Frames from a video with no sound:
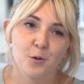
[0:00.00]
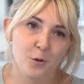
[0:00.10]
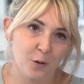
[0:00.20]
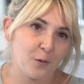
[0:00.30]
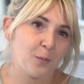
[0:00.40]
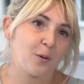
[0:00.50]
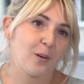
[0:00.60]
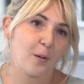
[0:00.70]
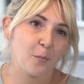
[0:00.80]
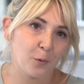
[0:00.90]
jest rządowy
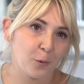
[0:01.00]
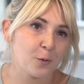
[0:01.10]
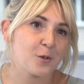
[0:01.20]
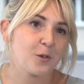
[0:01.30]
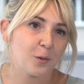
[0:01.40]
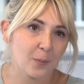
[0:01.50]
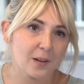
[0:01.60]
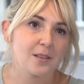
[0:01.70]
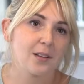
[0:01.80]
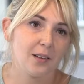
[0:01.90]
program, było głośno,
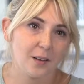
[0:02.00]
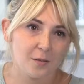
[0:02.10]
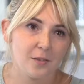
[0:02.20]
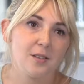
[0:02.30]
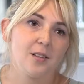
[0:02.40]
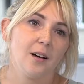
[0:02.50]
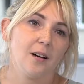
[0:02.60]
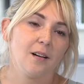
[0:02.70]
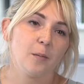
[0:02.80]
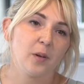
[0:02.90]
prasa,
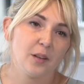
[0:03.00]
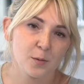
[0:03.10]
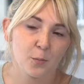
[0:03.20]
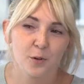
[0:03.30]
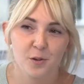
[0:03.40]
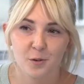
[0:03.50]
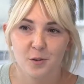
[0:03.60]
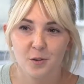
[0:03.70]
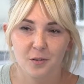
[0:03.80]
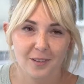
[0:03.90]
telewizja, media
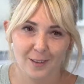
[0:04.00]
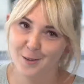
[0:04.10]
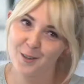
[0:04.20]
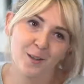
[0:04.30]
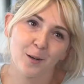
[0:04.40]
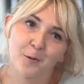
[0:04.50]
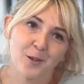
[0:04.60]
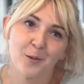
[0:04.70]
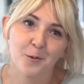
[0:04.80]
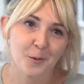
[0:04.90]
społecznościowe, także nie dało
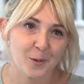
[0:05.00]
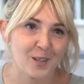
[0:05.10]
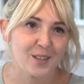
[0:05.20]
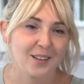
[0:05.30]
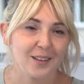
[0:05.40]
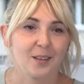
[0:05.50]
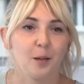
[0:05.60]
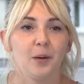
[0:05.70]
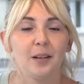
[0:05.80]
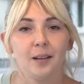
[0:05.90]
się nie usłyszeć na ten
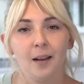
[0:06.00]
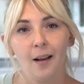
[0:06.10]
temat.